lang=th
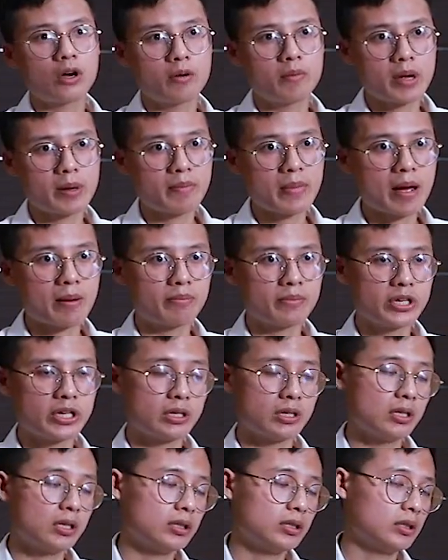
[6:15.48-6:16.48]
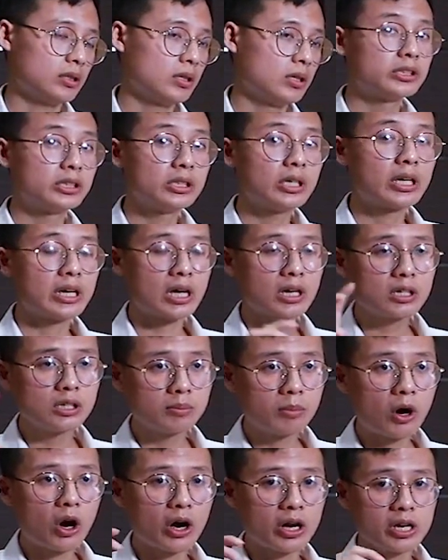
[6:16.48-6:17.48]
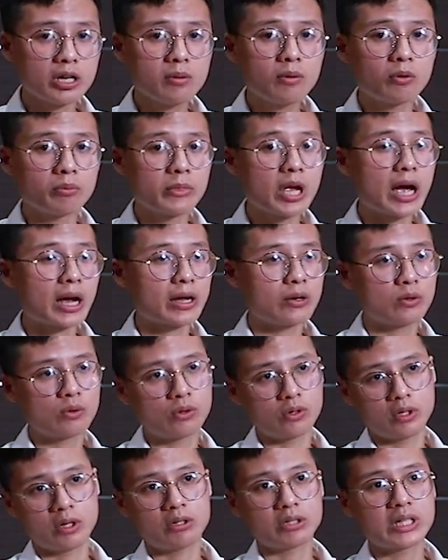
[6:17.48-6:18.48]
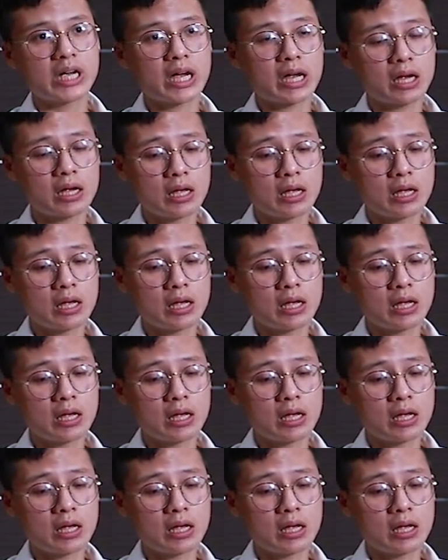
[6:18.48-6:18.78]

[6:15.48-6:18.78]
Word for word: ค่อยไปปรับอีกเรื่องนึงซึ่งอันนี้คือพอยที่ผมอยากให้ทุกคนเข้าใจ